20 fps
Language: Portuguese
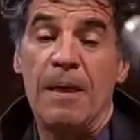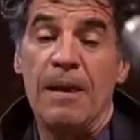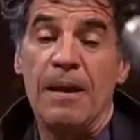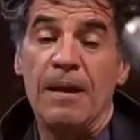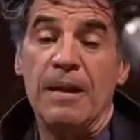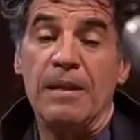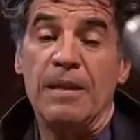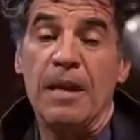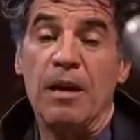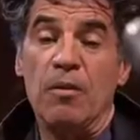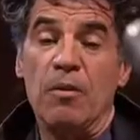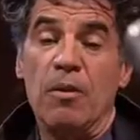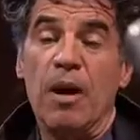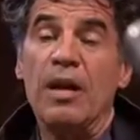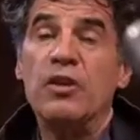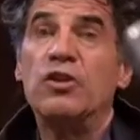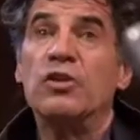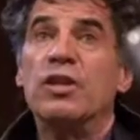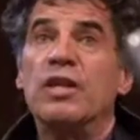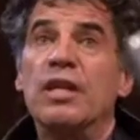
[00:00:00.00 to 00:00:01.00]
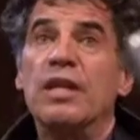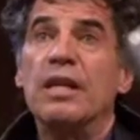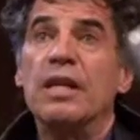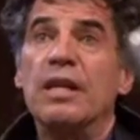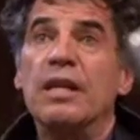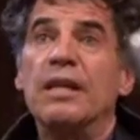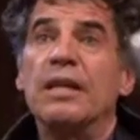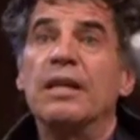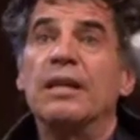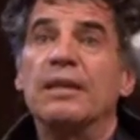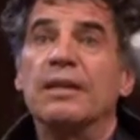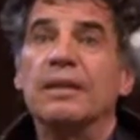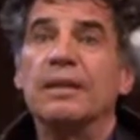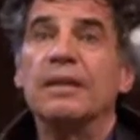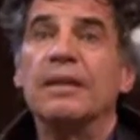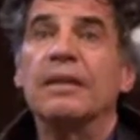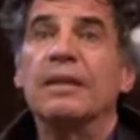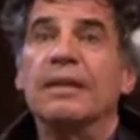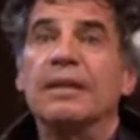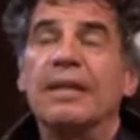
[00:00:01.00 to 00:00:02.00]
então, acho que
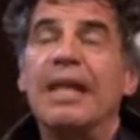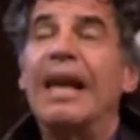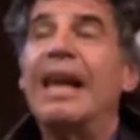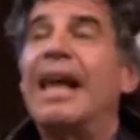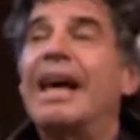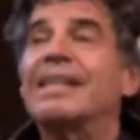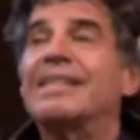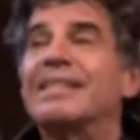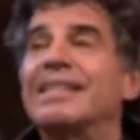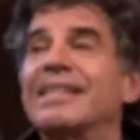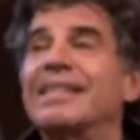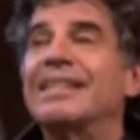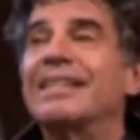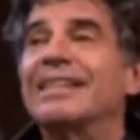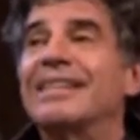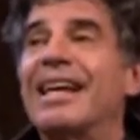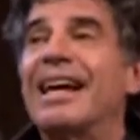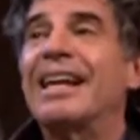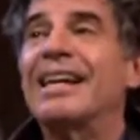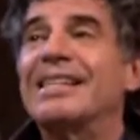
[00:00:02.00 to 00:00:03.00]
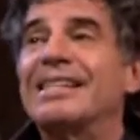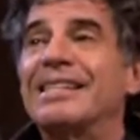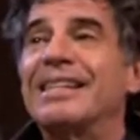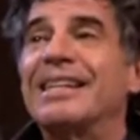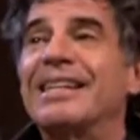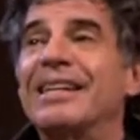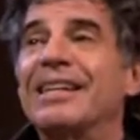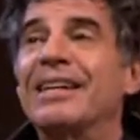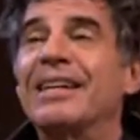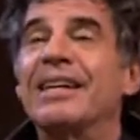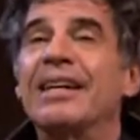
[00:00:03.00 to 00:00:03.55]
está lá sim, está lá sim.